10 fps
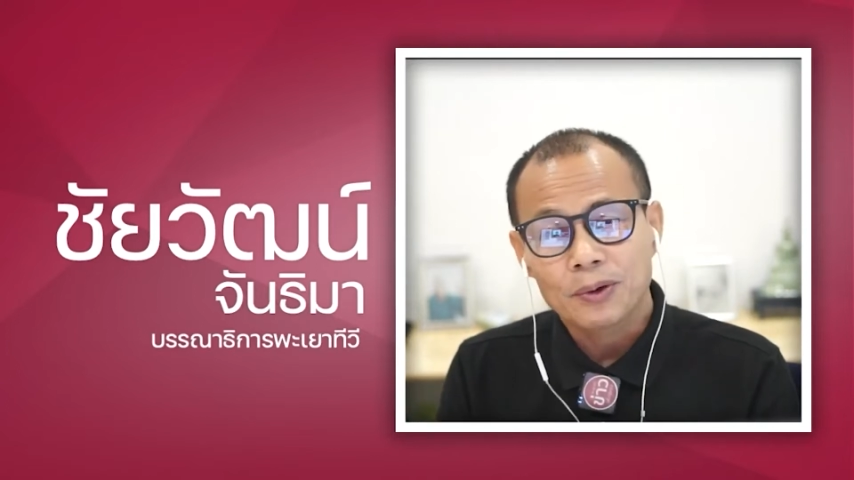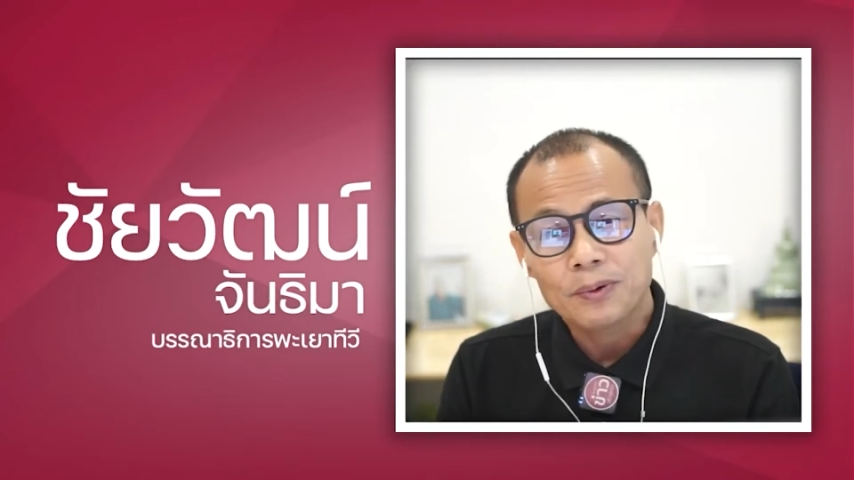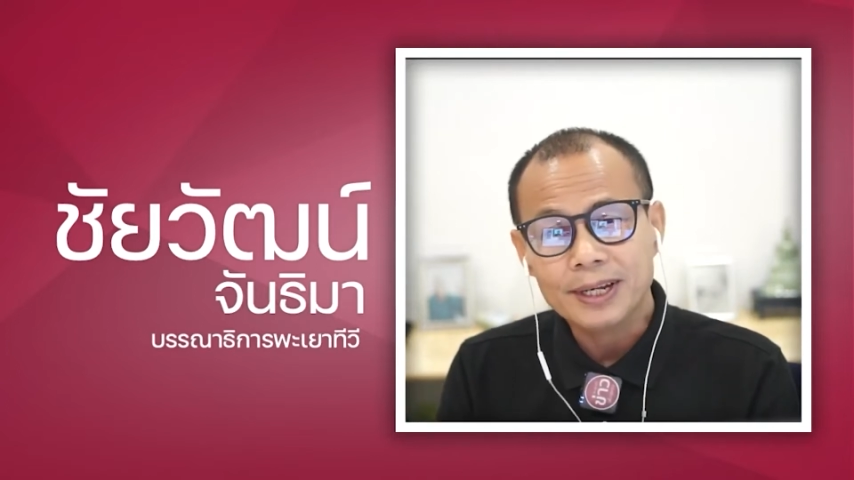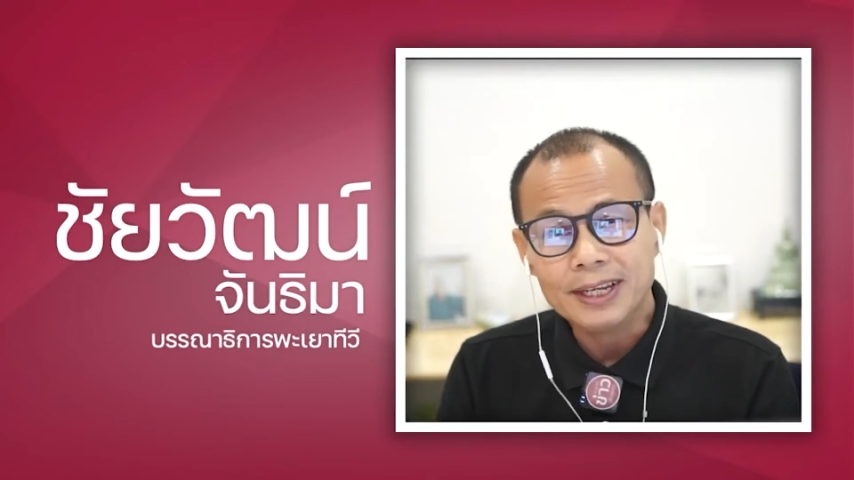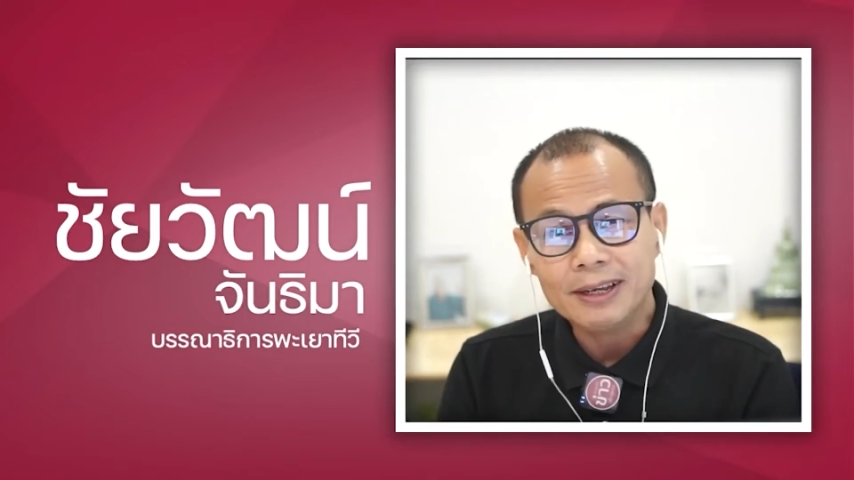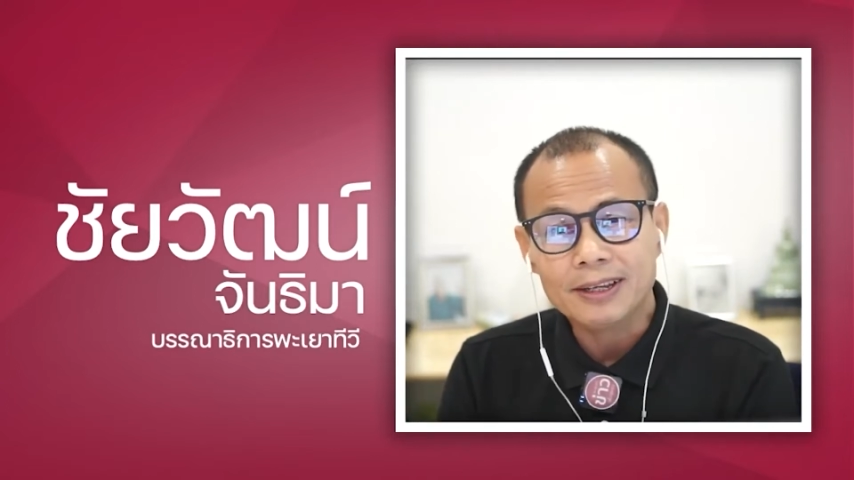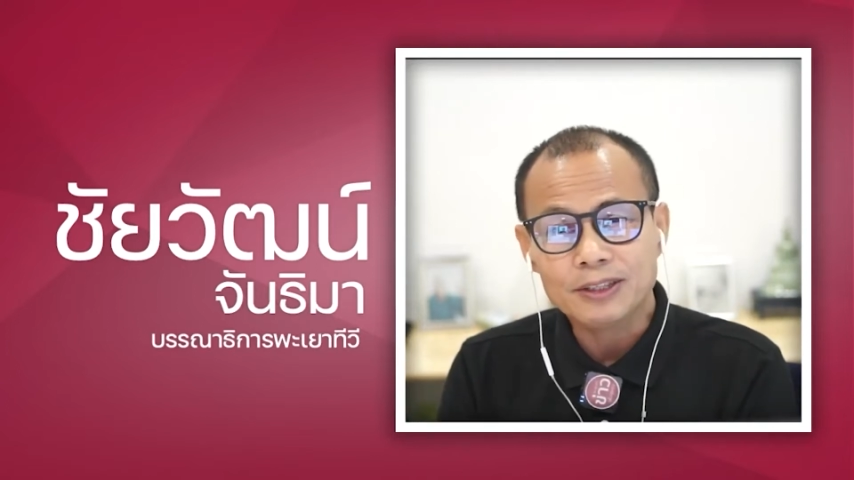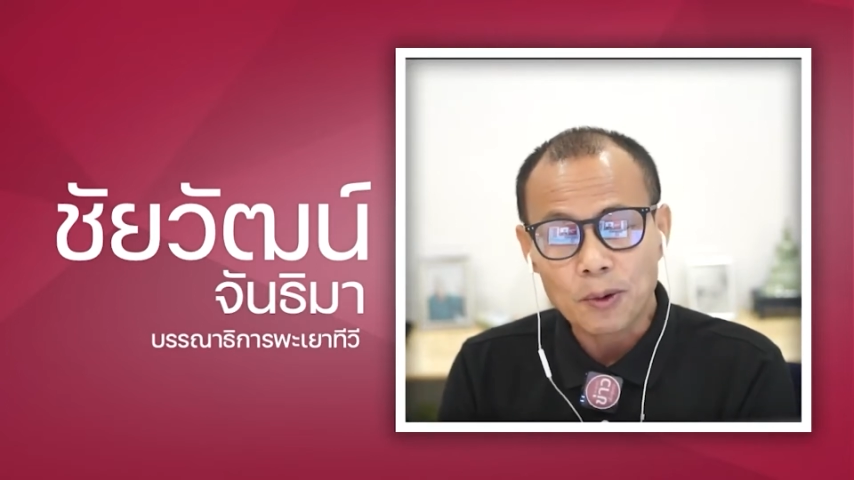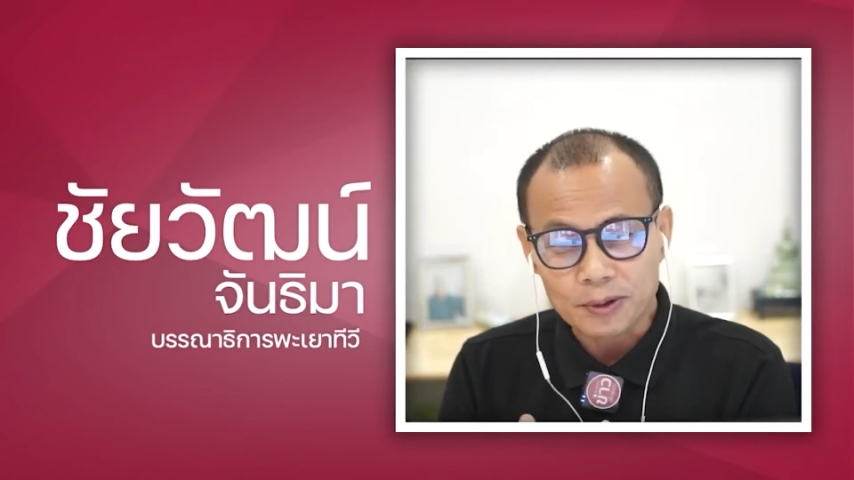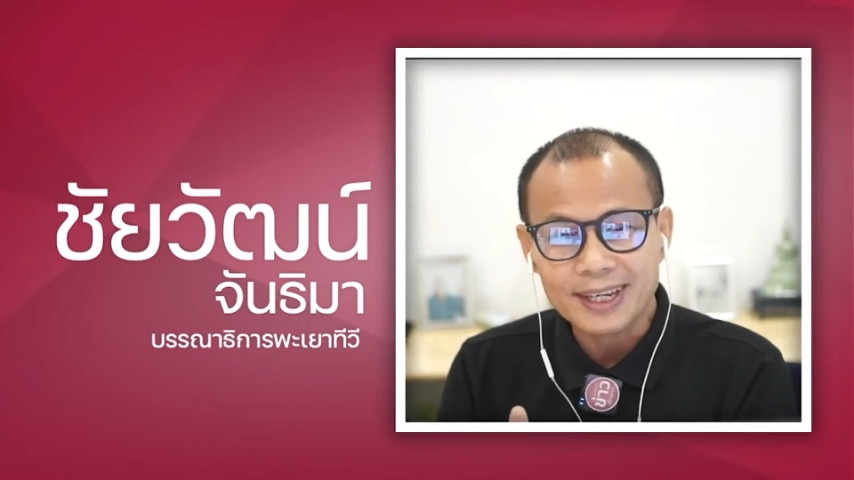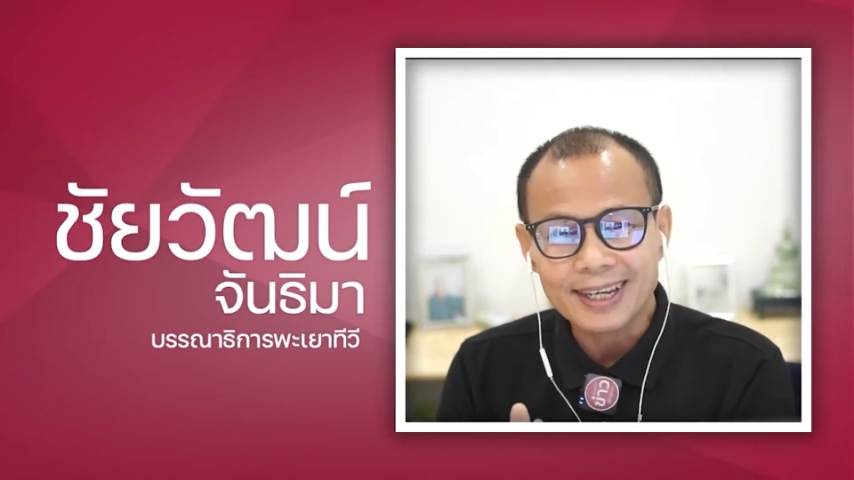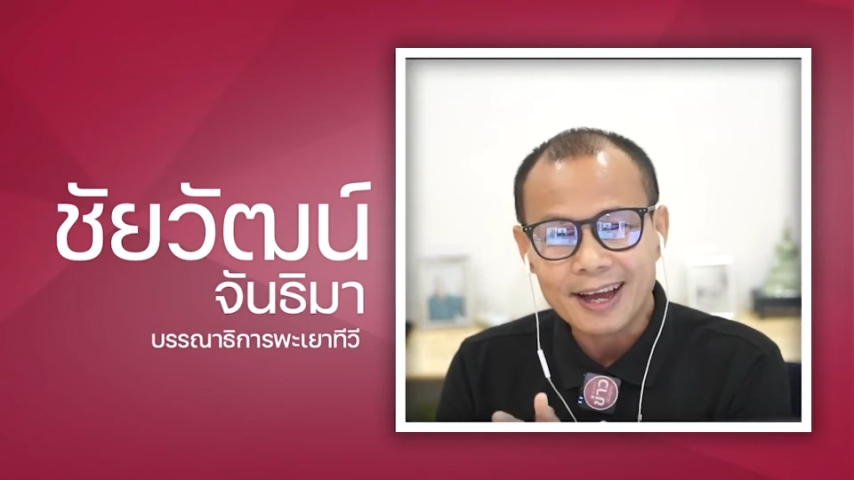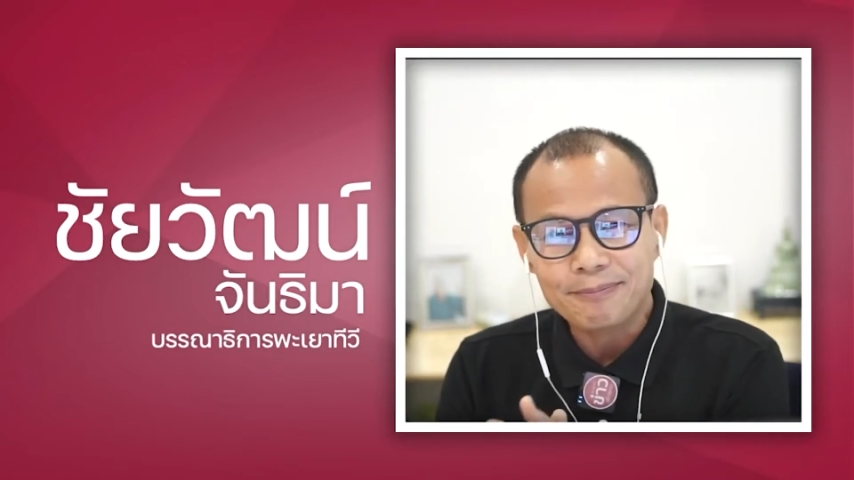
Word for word: วันนี้โชคดีครับ